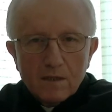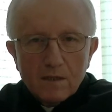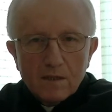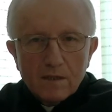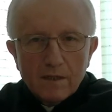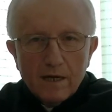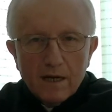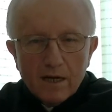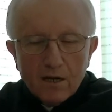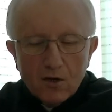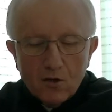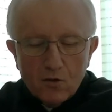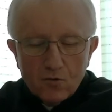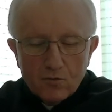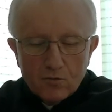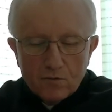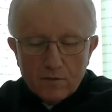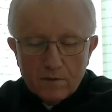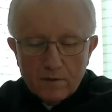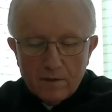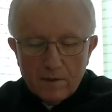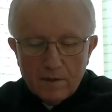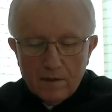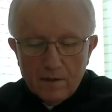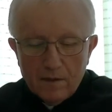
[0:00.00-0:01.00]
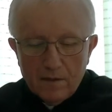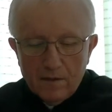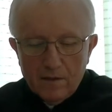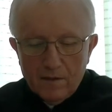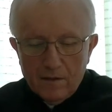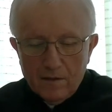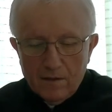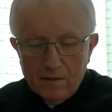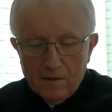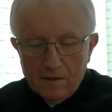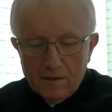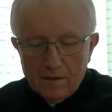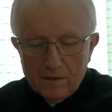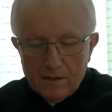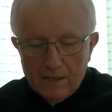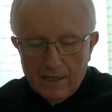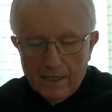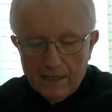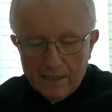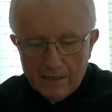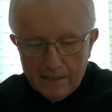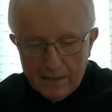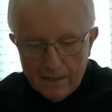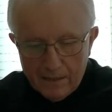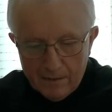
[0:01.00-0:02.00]
jak on,
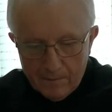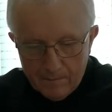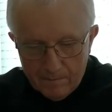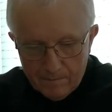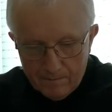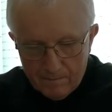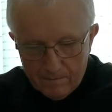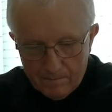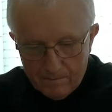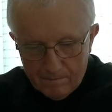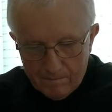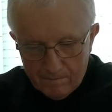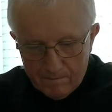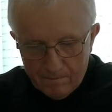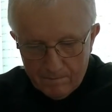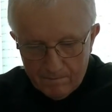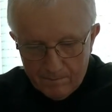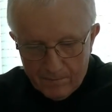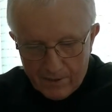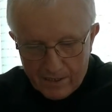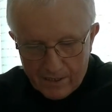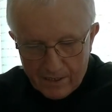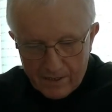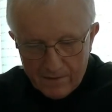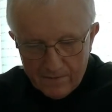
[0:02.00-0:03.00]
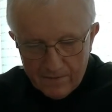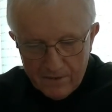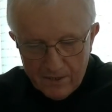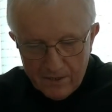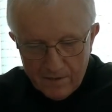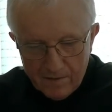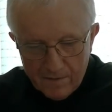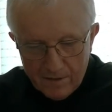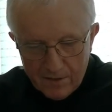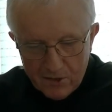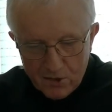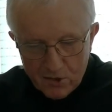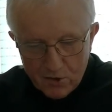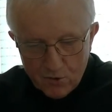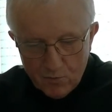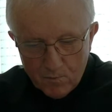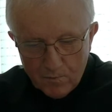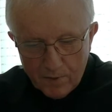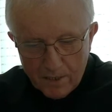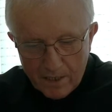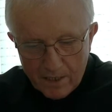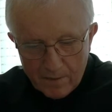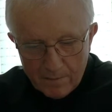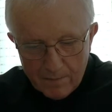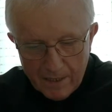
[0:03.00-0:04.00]
taki prawdziwy
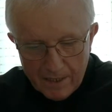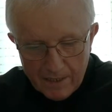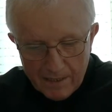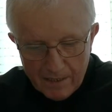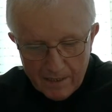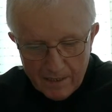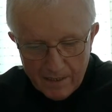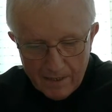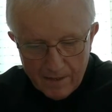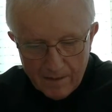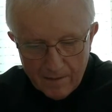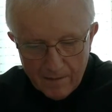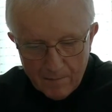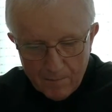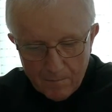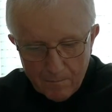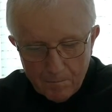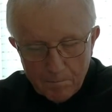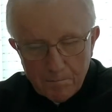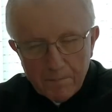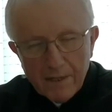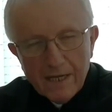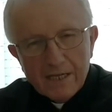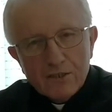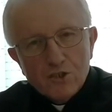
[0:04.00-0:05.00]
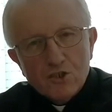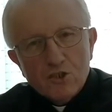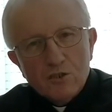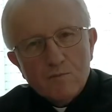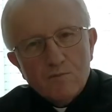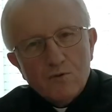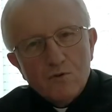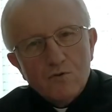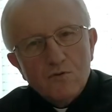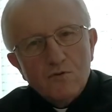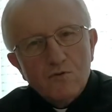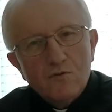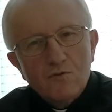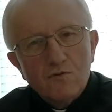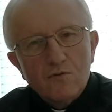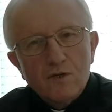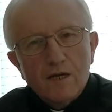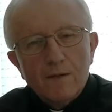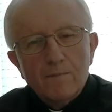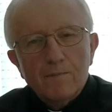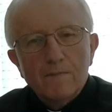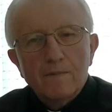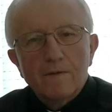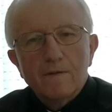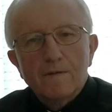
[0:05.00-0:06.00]
superman, beczy pod
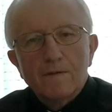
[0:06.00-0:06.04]
chórem